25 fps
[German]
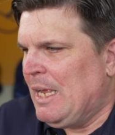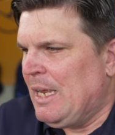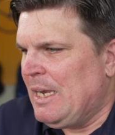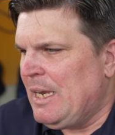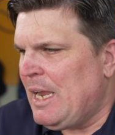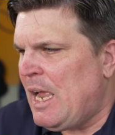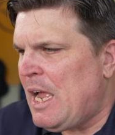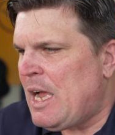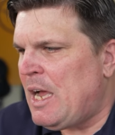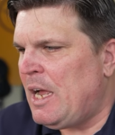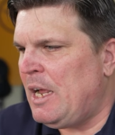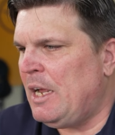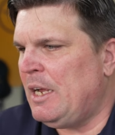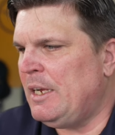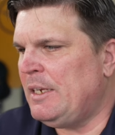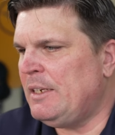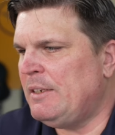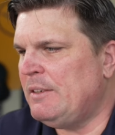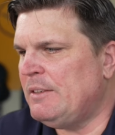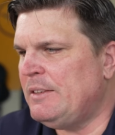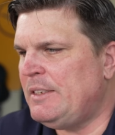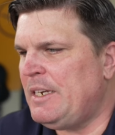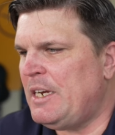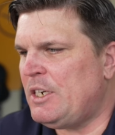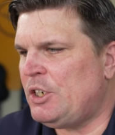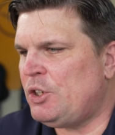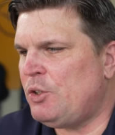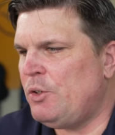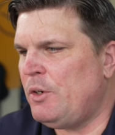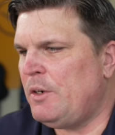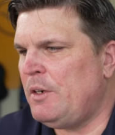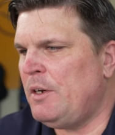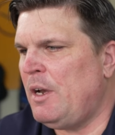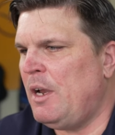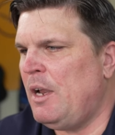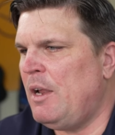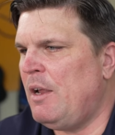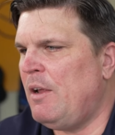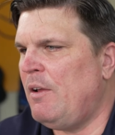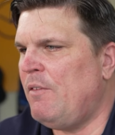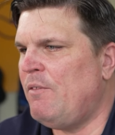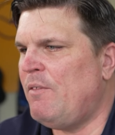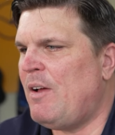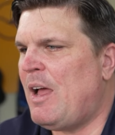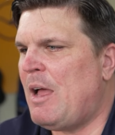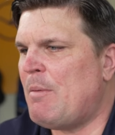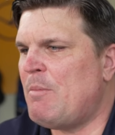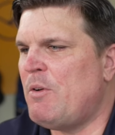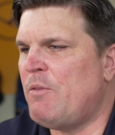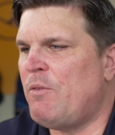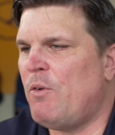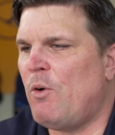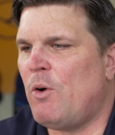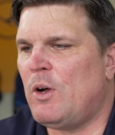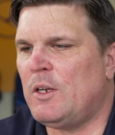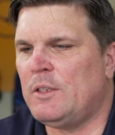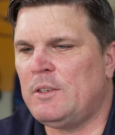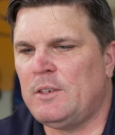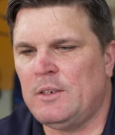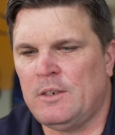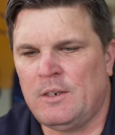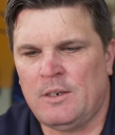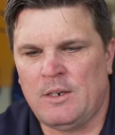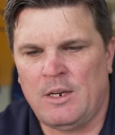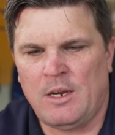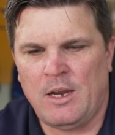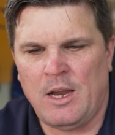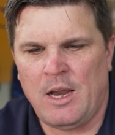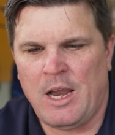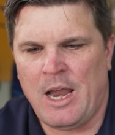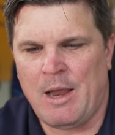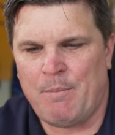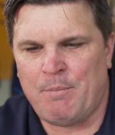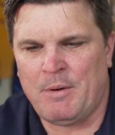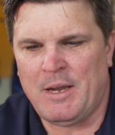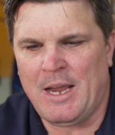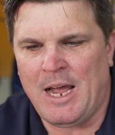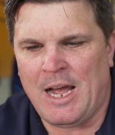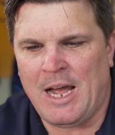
Ja, sehr schön, warme Worte, Happy